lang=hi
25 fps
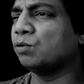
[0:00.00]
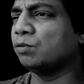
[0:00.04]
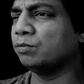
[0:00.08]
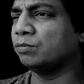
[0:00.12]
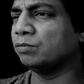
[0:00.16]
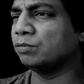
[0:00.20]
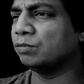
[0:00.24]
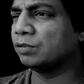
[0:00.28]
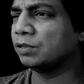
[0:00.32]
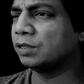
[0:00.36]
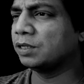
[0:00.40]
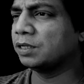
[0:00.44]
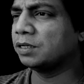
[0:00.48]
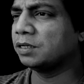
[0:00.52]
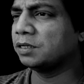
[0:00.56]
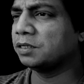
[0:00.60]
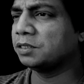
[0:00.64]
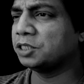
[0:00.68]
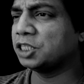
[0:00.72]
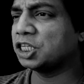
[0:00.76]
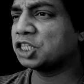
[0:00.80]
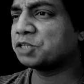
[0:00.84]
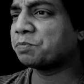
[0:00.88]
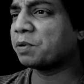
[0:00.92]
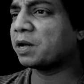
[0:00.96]
गांव
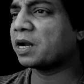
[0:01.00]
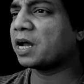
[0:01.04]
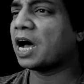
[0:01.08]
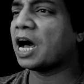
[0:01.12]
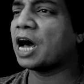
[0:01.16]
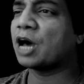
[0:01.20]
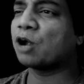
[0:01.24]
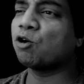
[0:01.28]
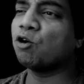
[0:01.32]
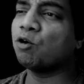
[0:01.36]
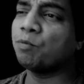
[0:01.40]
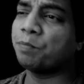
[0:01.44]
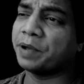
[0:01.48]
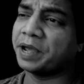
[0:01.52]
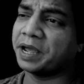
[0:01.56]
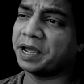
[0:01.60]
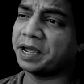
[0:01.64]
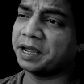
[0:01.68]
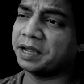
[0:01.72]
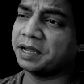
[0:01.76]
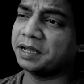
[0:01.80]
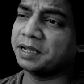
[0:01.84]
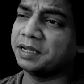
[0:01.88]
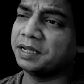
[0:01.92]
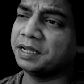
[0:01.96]
हूँ जिस पर आरोप
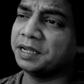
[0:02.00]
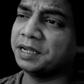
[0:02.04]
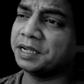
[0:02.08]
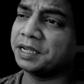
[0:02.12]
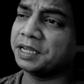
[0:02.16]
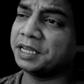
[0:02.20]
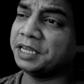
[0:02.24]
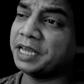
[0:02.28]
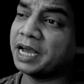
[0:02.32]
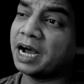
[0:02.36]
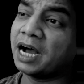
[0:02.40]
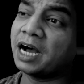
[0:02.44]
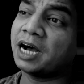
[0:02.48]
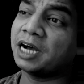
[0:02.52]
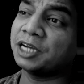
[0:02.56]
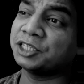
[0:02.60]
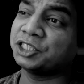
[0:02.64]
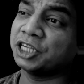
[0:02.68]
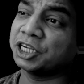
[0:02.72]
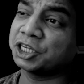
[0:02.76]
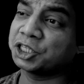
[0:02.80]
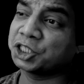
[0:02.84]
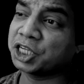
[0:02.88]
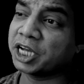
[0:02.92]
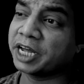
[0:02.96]
है कि
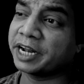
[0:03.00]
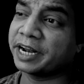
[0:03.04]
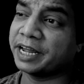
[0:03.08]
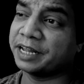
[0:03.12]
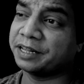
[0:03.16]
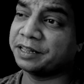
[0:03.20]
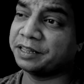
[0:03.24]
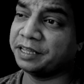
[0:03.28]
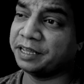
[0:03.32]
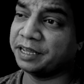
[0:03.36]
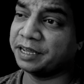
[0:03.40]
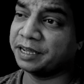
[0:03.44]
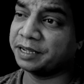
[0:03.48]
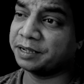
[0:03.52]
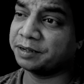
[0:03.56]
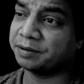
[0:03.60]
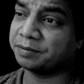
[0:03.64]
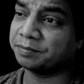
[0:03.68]
यहाँ अशिक्षा रहती